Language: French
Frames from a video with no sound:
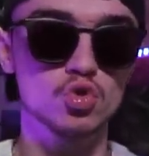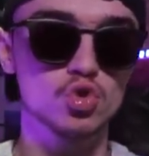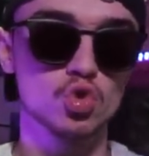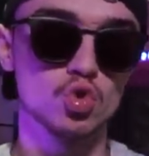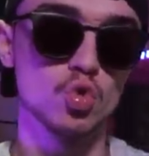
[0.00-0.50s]

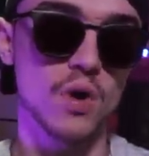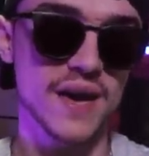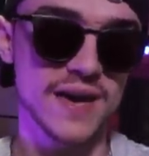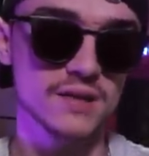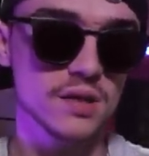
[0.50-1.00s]
de ce que
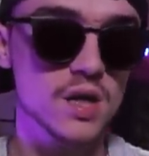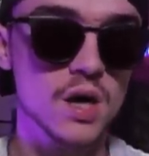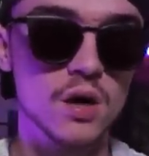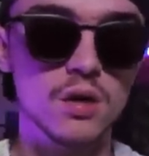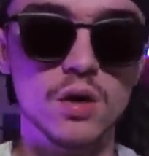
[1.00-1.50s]
doit être
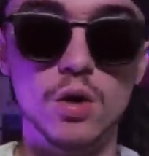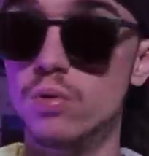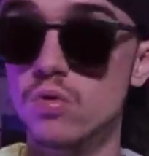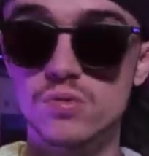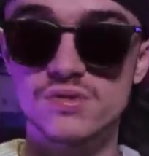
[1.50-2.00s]
un
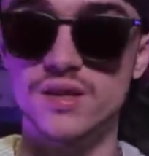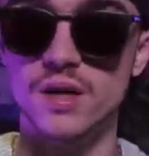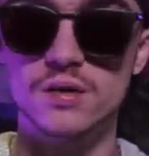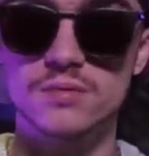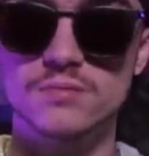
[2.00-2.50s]
bon
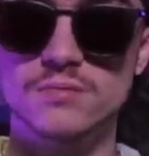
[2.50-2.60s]
concert